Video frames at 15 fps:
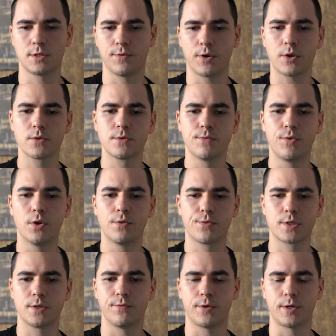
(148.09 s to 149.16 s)

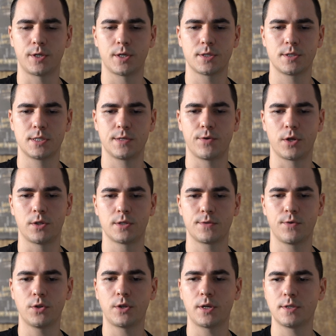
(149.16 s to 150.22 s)
2015 waren das
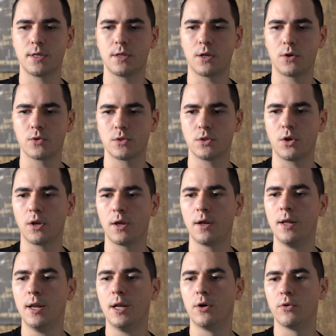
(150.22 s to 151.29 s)
32.000 Dollar